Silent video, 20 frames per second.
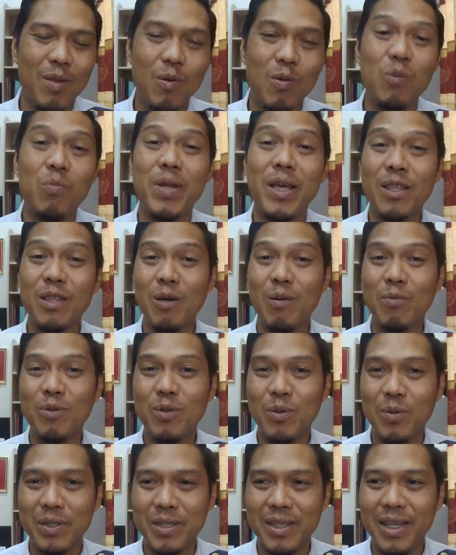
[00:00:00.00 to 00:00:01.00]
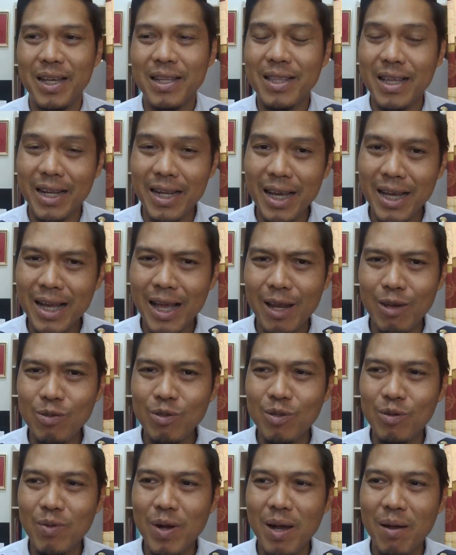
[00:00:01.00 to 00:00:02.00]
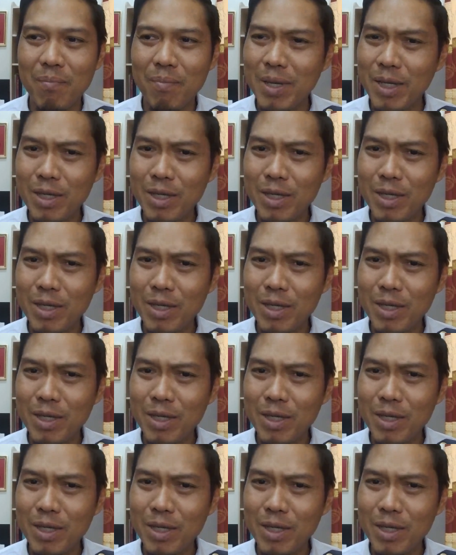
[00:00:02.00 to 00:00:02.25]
กลุ่มนี้ตอบโจทย์ แต่ถ้าใครรู้สึกว่าไม่